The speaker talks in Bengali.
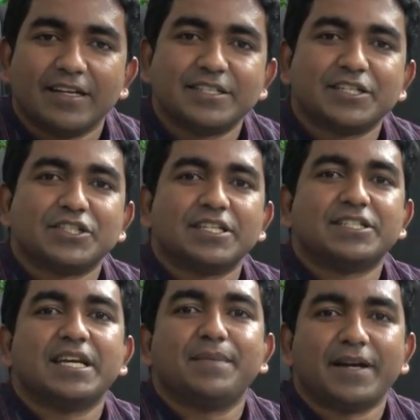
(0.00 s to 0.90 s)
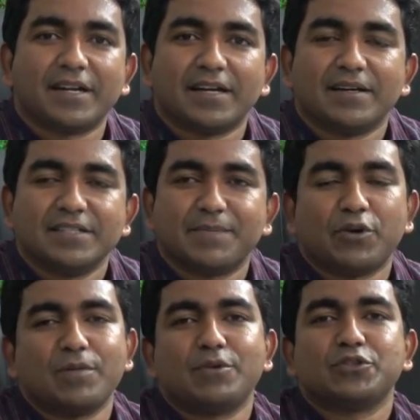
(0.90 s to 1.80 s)
যে সেবাটা যে
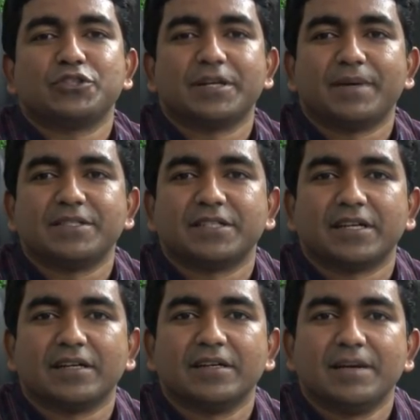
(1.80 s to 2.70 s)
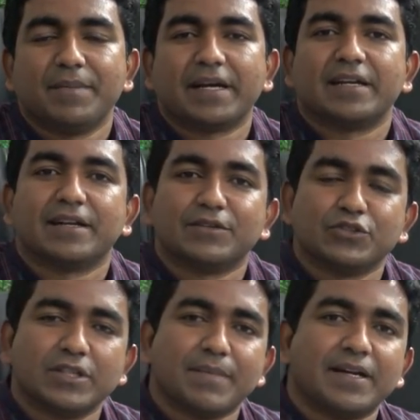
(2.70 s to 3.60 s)
পরামর্শ সেবা যেটা বা
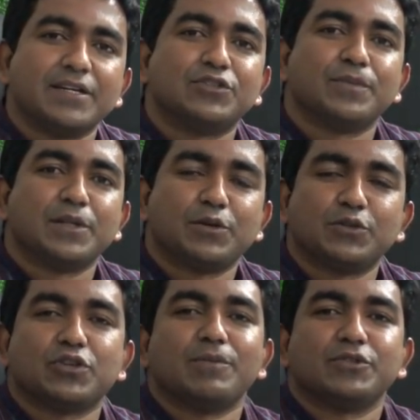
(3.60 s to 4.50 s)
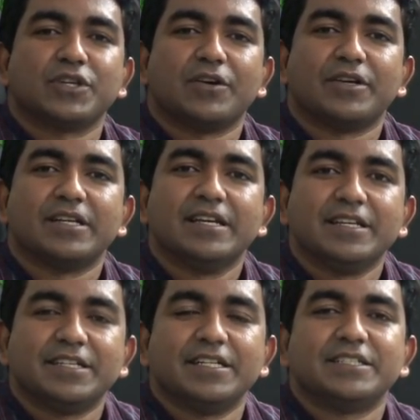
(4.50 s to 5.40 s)
যদি মাঠের জমিতে কোনো সমস্যা হয়
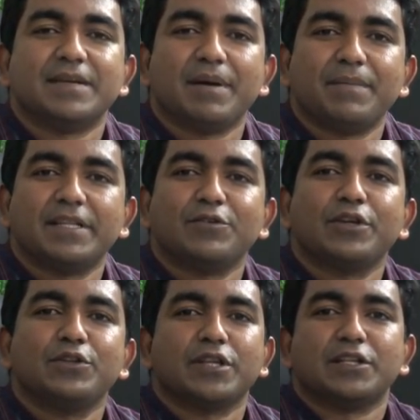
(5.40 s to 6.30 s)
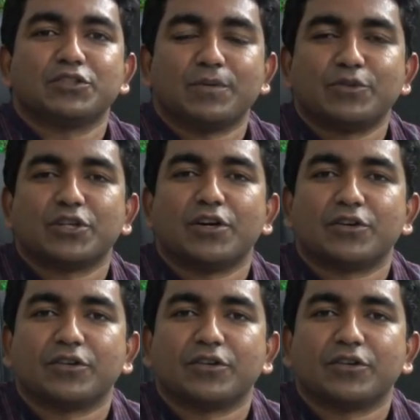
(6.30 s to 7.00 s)
সেই সেবা পেতেও কিন্তু তাদের সমস্যা হওয়ার